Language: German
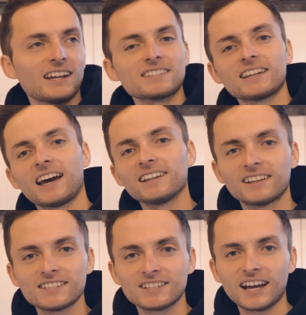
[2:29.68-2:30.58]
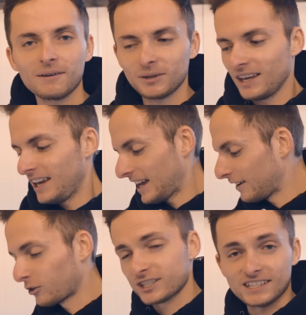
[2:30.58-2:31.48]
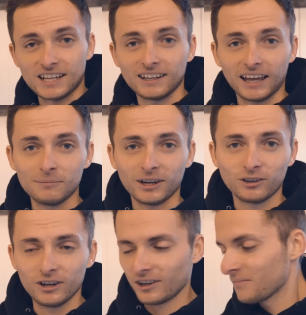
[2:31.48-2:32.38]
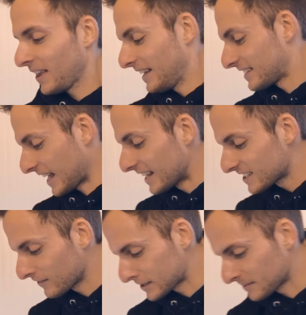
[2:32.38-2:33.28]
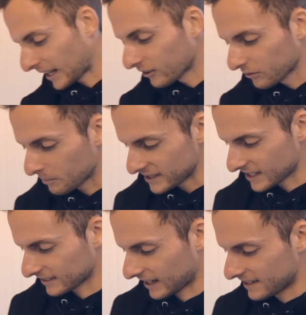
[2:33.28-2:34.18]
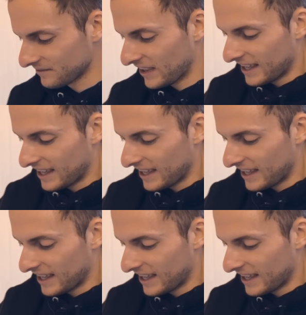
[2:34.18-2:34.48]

dann seine eigene Kiste gehabt, äh, wo er seine Sachen reinmachen konnte. Das Einzige, was man da noch verbessern kann,